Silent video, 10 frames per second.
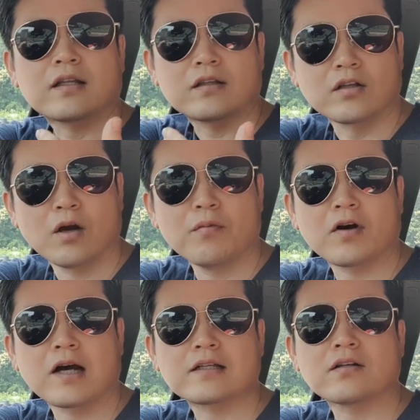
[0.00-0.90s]

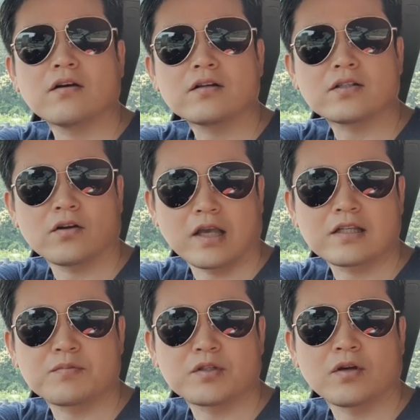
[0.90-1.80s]
넘어가서 서
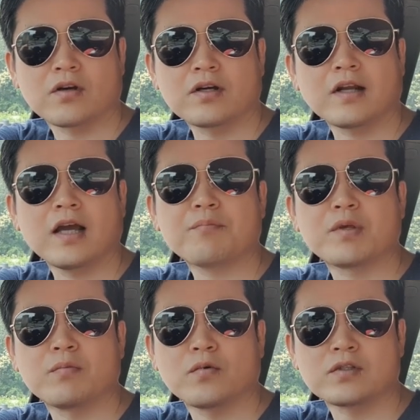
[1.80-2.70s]
계십시오 그래야
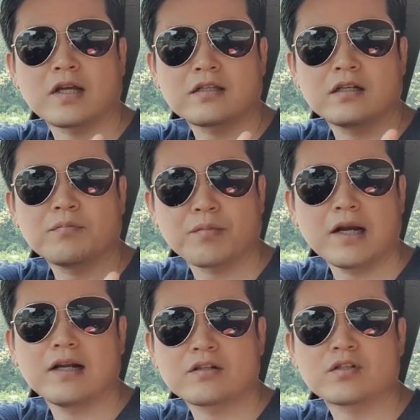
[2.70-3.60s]
비보호자 회전을
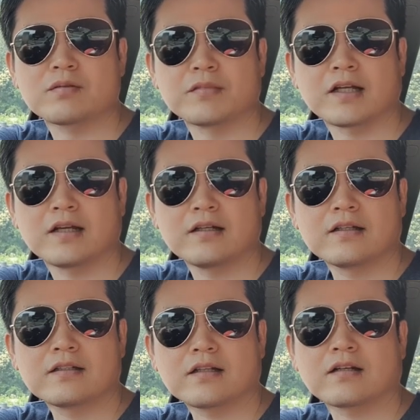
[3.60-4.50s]
빨리 할 수 있습니다
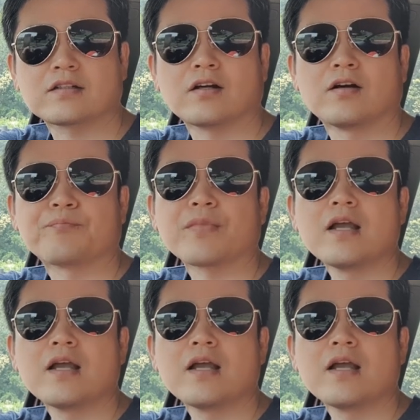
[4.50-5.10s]
자 그래서